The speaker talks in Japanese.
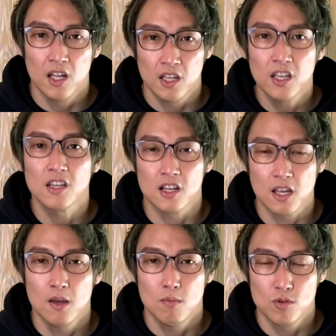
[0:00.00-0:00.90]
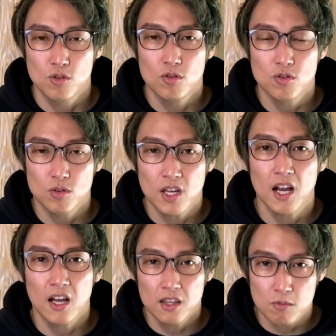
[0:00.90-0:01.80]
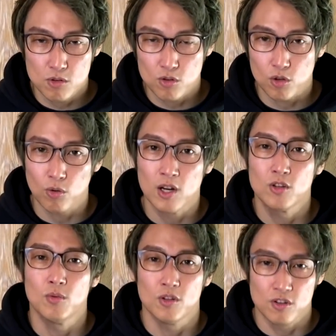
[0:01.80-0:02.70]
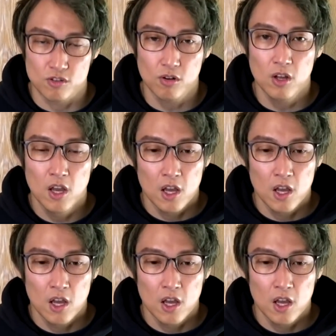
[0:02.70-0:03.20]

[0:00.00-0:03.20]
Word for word: なんだったらね、無症状でかかって無症状で終わる人もいるでしょ